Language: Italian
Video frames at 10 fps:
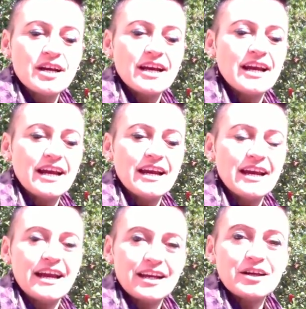
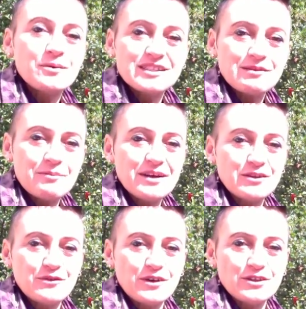e in questo
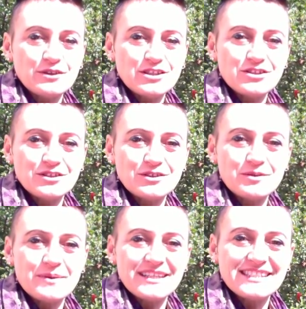momento fino al 12
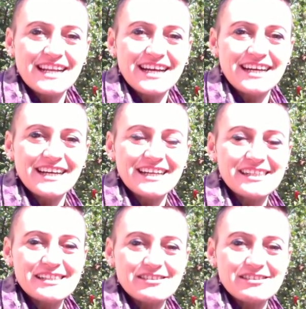ottobre sarà,